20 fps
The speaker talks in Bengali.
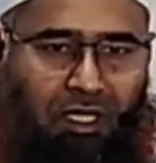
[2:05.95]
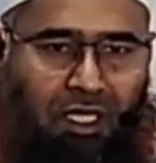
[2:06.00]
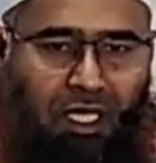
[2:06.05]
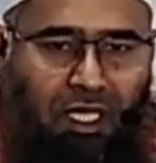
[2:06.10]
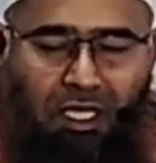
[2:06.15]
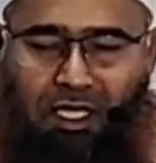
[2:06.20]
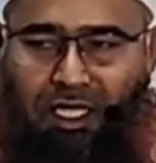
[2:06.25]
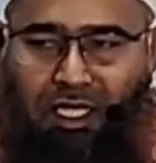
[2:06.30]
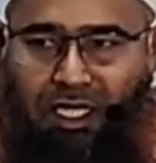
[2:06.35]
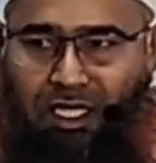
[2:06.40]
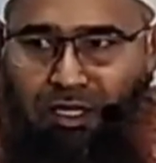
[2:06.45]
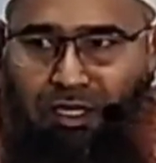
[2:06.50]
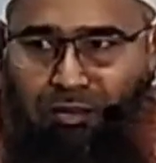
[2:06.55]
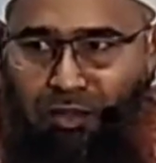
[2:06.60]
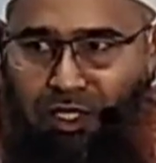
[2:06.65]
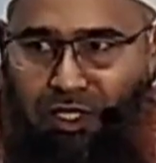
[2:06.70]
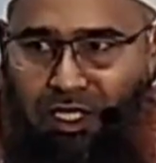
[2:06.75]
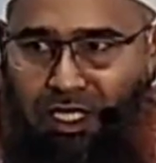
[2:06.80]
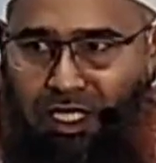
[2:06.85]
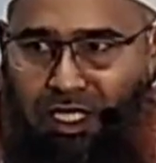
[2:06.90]
ইত্যাদির
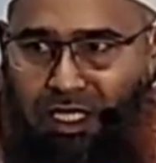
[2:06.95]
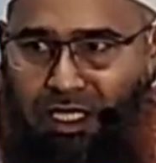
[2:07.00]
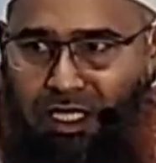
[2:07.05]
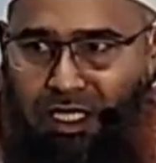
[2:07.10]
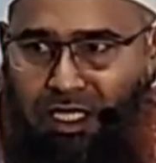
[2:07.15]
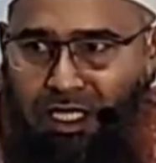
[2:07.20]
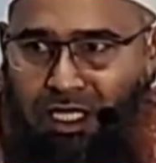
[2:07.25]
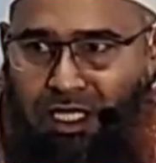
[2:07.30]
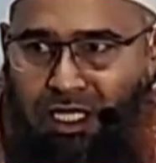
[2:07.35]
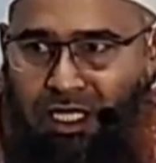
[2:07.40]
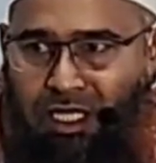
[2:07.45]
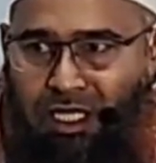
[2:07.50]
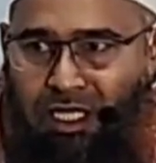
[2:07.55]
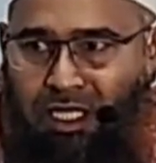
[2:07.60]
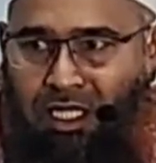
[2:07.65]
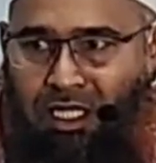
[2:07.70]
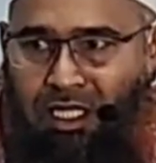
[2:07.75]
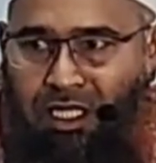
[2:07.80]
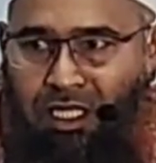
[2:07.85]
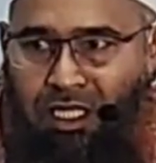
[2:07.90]
মধ্যে
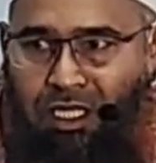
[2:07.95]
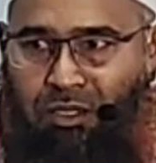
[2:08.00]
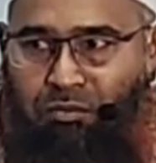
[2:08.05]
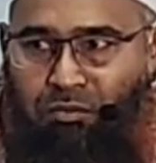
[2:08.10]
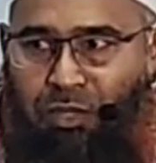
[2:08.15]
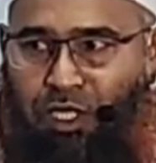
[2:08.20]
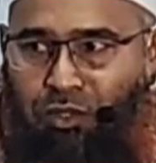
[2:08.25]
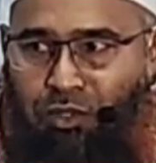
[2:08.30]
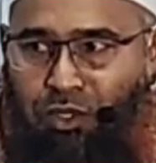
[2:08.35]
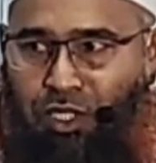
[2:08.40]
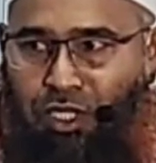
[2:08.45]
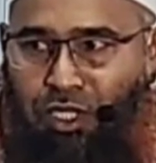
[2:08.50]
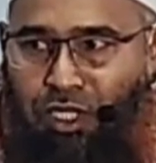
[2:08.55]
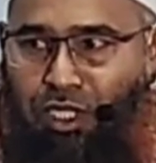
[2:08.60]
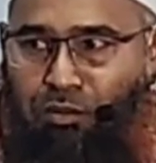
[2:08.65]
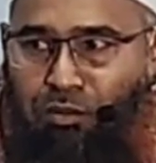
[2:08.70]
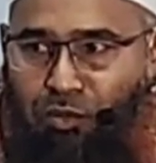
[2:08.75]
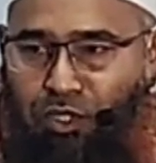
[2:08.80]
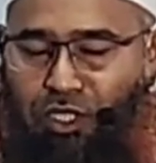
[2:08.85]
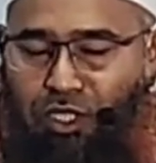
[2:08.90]
মানুষ
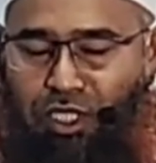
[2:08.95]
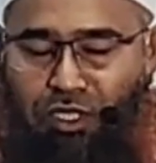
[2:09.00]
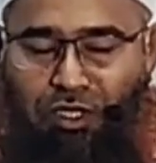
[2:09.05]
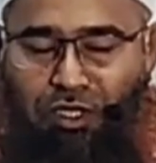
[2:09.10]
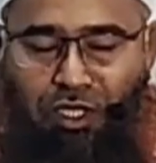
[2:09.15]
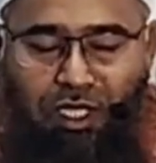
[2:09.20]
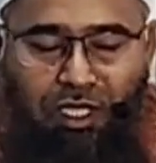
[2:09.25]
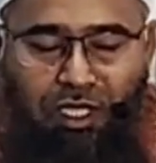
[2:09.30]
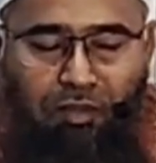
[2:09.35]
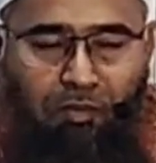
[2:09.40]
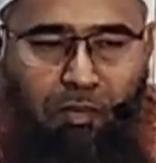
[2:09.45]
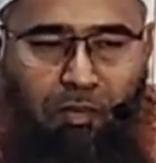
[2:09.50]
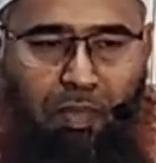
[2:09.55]
নিমজ্জিত হয়